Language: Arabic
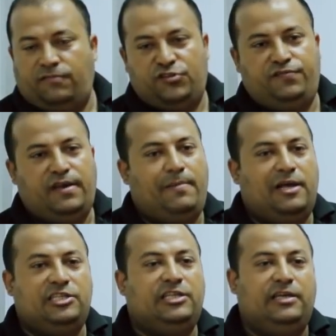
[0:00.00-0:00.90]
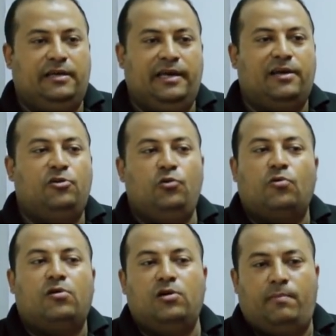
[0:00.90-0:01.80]
مفيش فيها بقى دي آه، كله
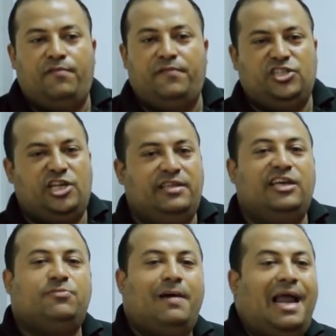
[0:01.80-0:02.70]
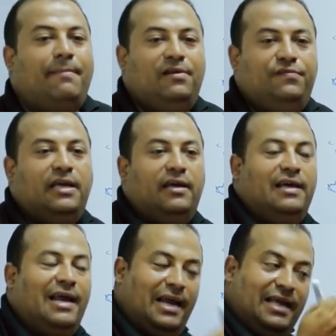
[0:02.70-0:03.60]
وقال ما ينفعش اتناقش مع العميل فيها
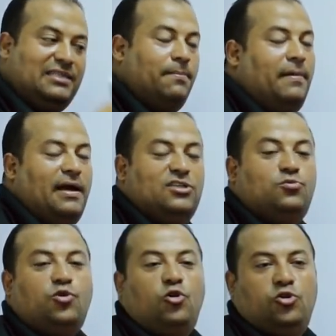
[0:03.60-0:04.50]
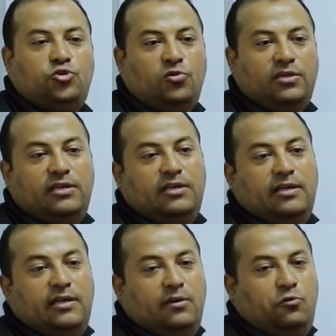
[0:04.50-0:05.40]
لازم ازوي كل شغلي
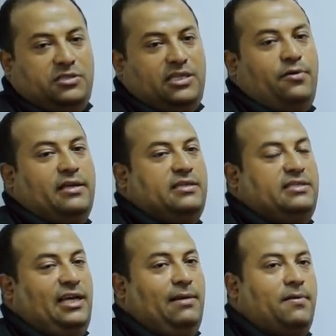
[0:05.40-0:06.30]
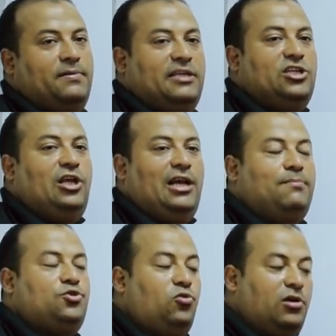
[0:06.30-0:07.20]
والزاويه 90 ما بتجيش
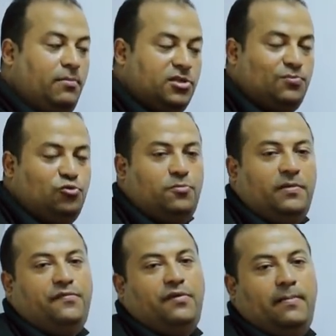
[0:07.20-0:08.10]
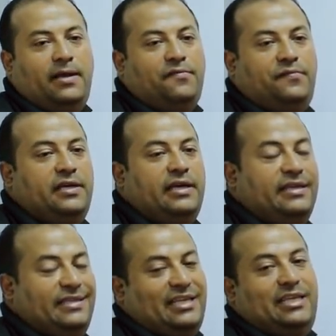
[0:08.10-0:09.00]
الا بشغل مظبوط 100% في
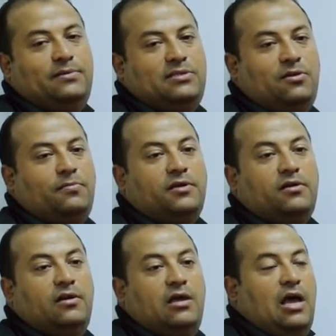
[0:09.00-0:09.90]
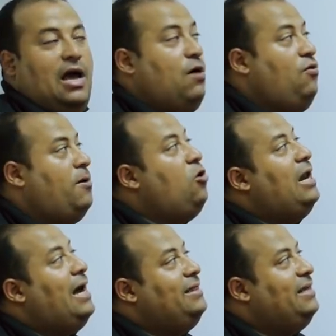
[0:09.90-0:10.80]
تركيب السيراميك اول ما اقول
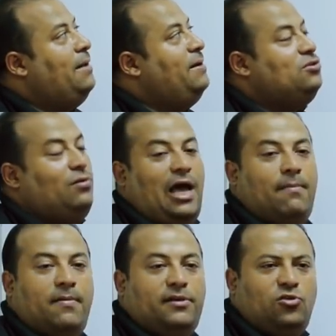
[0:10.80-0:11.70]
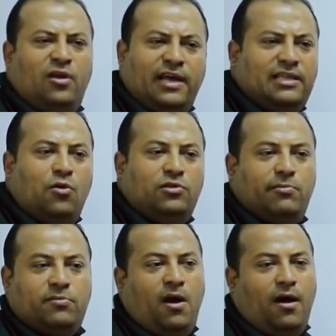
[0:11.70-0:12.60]
لحد انا بزوي الحمامات يقول لك ايه ده هو
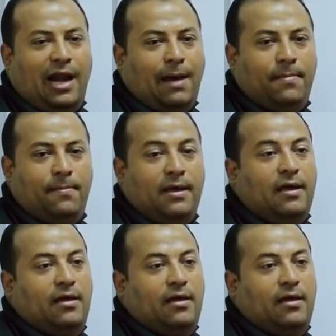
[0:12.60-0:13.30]
انت بتمحر الحمام